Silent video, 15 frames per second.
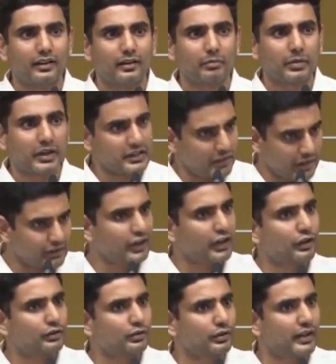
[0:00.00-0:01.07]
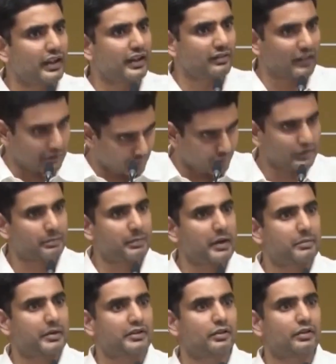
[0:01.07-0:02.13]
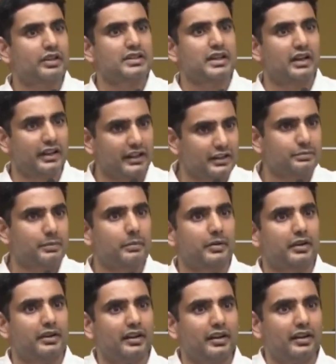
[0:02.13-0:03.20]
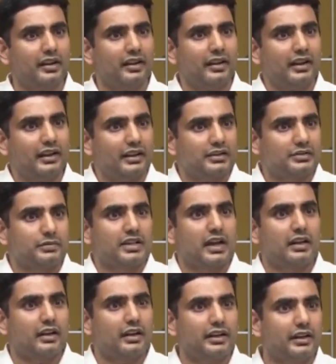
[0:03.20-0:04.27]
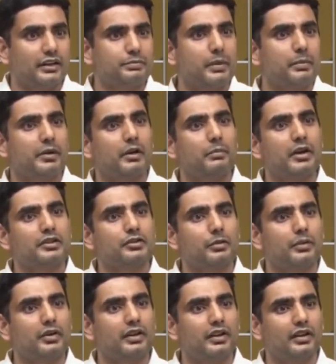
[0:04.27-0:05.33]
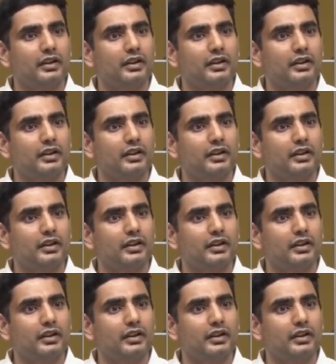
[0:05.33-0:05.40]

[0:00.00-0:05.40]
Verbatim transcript: ప్రజలందరూ అనుకుంటే వాళ్ళ సొంత పేపర్ సొంత ఛానల్ ఇంగ్లీష్ పేపర్ ఇంగ్లీష్ ఛానల్ ఇంగ్లీష్ పేపర్గా మార్చుకోమనండి